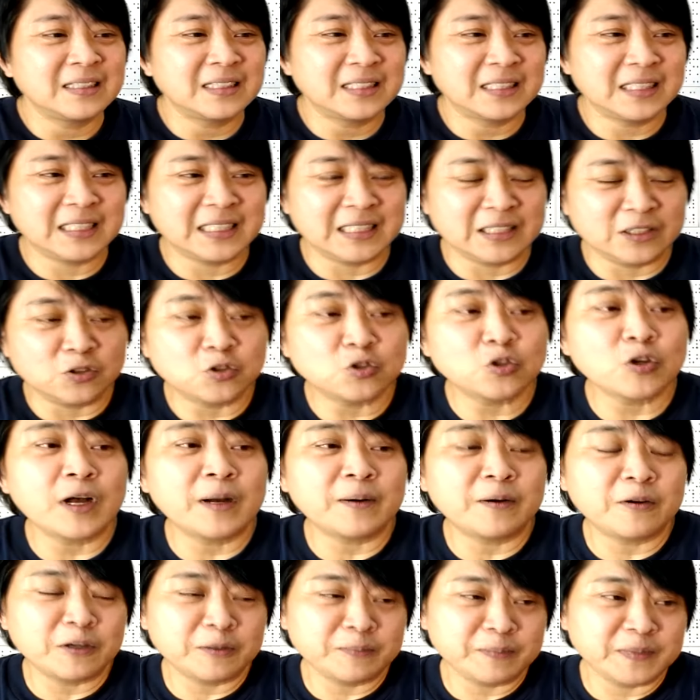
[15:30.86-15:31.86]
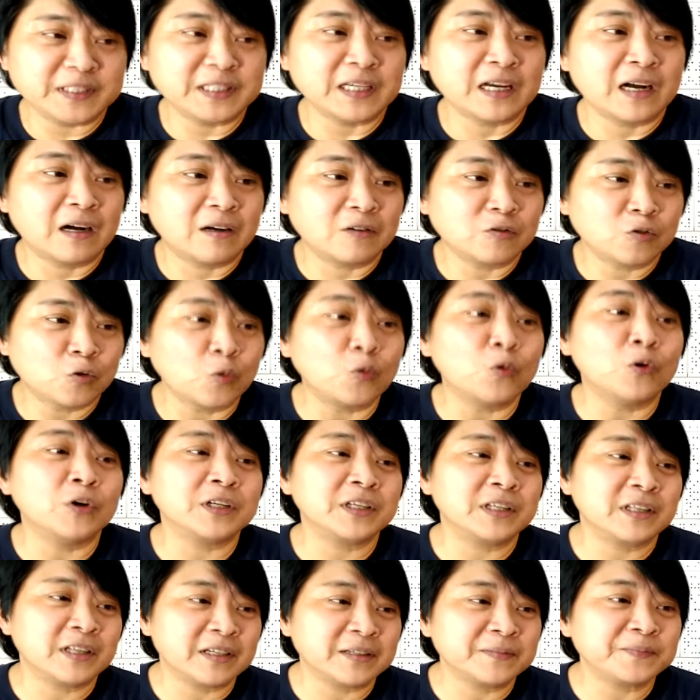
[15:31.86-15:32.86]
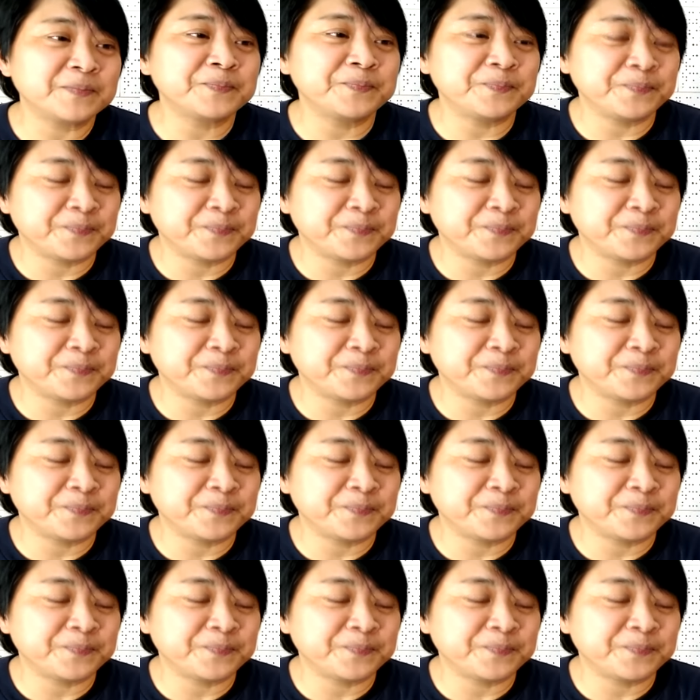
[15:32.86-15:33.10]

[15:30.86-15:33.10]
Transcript: 形状会比较多一点。